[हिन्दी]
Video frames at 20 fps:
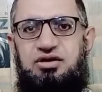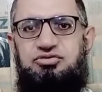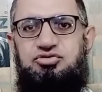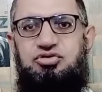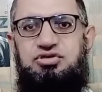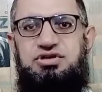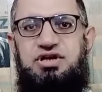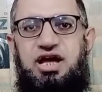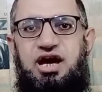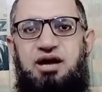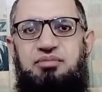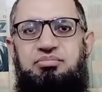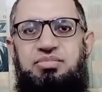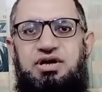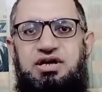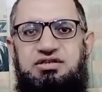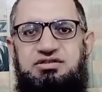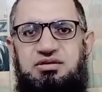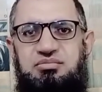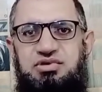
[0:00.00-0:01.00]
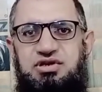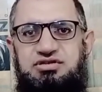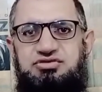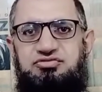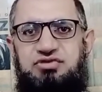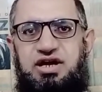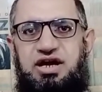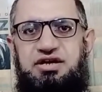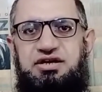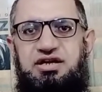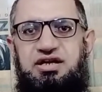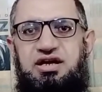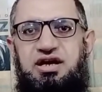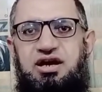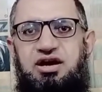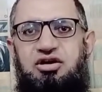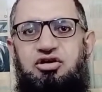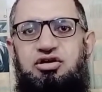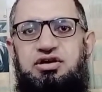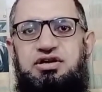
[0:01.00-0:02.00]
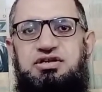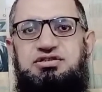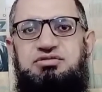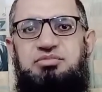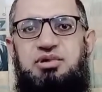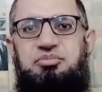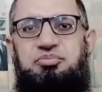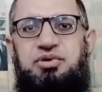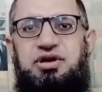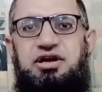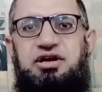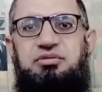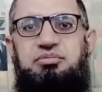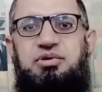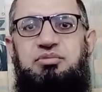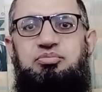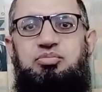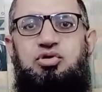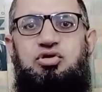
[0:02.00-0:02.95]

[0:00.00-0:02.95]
तो जनाब बड़ी ज़बरदस्त वैरायटी है और इसमें प्रिंट भी